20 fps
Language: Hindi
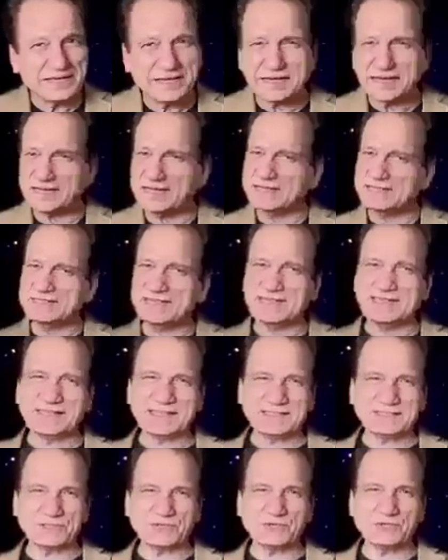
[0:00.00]
कहीं जाने
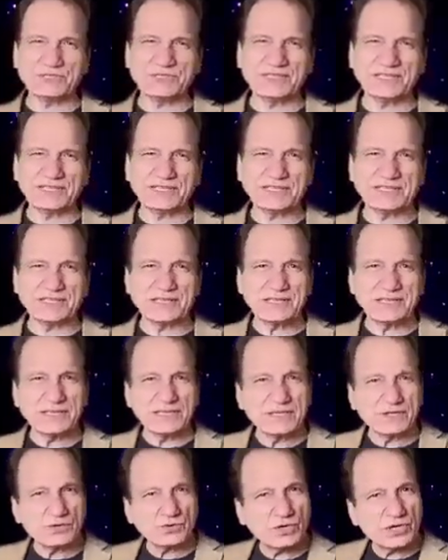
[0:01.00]
की जरूरत नहीं
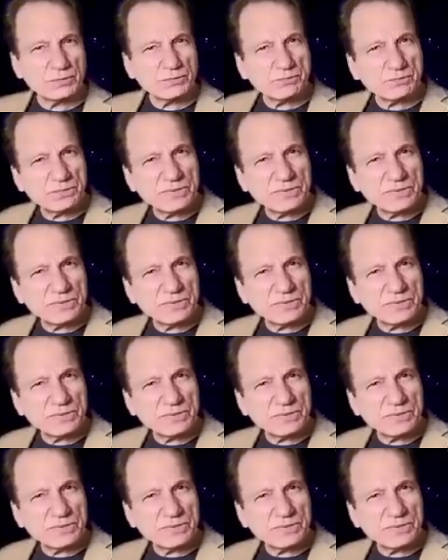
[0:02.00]
कोई